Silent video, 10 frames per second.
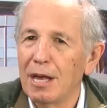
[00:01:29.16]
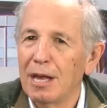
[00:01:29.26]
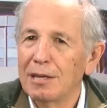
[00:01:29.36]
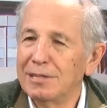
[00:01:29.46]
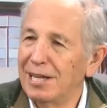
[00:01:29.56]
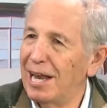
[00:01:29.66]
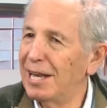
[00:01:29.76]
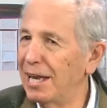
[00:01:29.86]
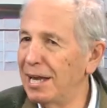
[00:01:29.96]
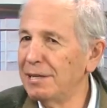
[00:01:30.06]
si la
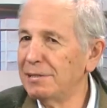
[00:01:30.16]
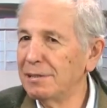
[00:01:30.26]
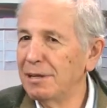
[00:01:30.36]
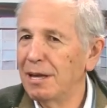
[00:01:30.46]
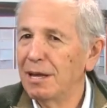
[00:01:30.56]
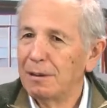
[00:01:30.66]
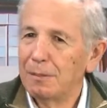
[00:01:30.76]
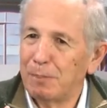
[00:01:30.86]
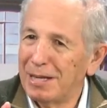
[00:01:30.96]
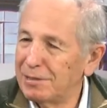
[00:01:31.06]
lees,
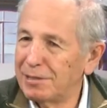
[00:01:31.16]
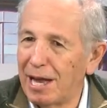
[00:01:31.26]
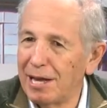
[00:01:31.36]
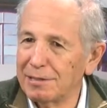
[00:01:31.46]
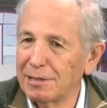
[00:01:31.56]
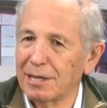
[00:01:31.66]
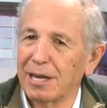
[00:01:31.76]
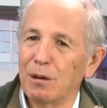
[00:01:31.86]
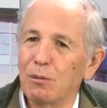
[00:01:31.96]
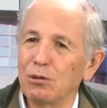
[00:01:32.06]
pensás
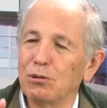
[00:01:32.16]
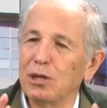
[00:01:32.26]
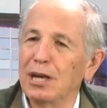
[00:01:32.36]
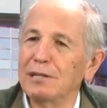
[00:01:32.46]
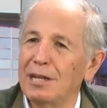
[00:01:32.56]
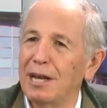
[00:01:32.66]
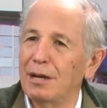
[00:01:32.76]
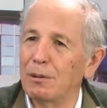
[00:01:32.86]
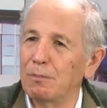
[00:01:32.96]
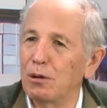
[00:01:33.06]
que cuando llegás al
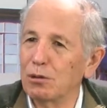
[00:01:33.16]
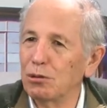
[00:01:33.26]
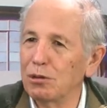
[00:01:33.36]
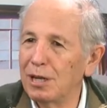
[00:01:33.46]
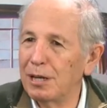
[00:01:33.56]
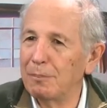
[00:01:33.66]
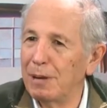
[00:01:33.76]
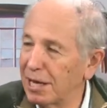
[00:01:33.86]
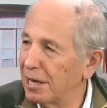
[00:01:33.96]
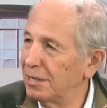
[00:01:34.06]
aeropuerto de
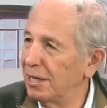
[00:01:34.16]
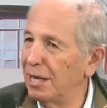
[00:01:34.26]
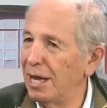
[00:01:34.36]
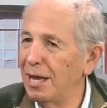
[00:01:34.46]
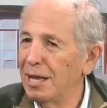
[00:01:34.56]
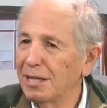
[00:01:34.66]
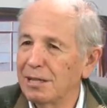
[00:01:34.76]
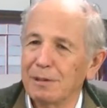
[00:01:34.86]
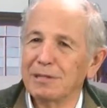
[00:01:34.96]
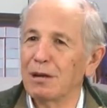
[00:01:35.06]
Maiquetía te
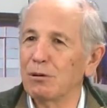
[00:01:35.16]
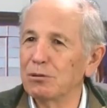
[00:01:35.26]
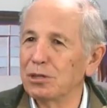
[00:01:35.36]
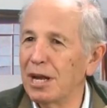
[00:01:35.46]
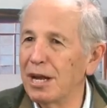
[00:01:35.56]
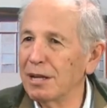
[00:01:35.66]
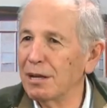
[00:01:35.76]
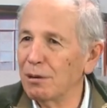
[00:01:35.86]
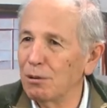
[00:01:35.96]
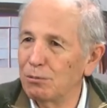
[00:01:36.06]
vas a encontrar
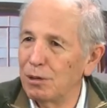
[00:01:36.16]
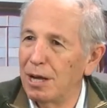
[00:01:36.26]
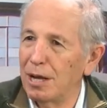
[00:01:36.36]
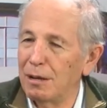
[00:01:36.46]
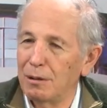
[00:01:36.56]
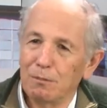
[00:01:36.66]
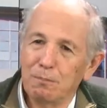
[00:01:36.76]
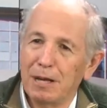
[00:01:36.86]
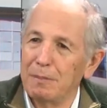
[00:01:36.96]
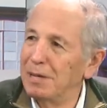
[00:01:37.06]
con un
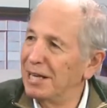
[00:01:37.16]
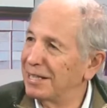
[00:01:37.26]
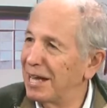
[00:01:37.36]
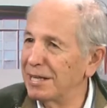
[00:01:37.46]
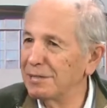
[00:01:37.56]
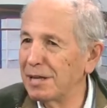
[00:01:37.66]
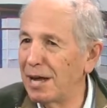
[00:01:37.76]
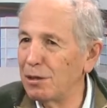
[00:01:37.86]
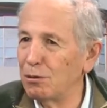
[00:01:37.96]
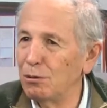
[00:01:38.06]
país
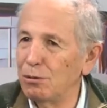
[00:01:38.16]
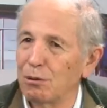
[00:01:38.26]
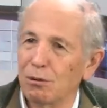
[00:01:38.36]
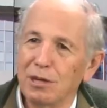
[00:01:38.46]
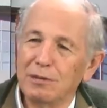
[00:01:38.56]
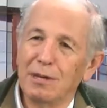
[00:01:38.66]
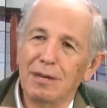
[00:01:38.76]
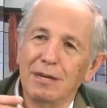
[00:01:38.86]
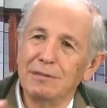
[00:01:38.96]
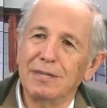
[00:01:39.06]
militarizado, con eh,
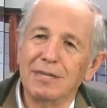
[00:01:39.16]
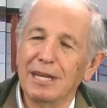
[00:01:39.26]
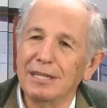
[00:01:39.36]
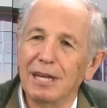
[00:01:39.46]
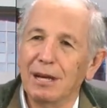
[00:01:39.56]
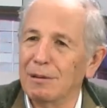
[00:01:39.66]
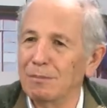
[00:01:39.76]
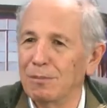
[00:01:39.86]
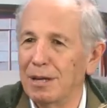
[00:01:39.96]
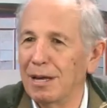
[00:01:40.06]
incidentes,
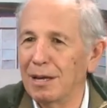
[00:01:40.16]
eh,